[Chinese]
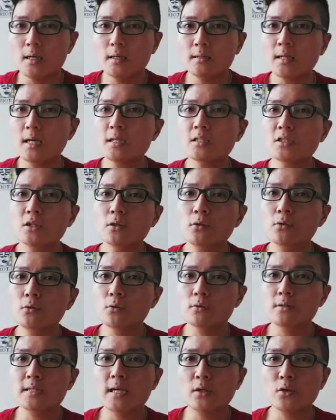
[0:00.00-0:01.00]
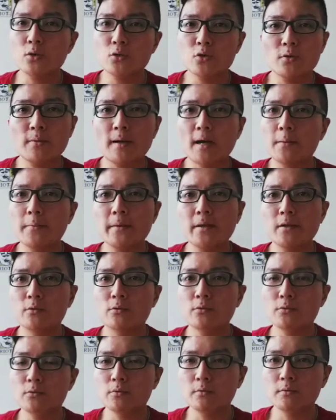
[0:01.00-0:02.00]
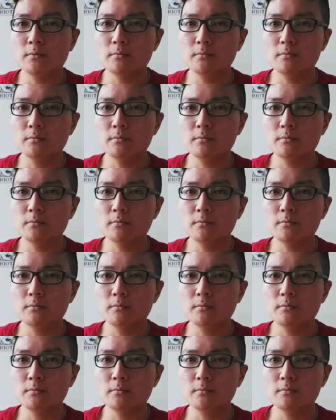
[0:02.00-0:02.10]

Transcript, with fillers: 那时候我在 YouTube 还没有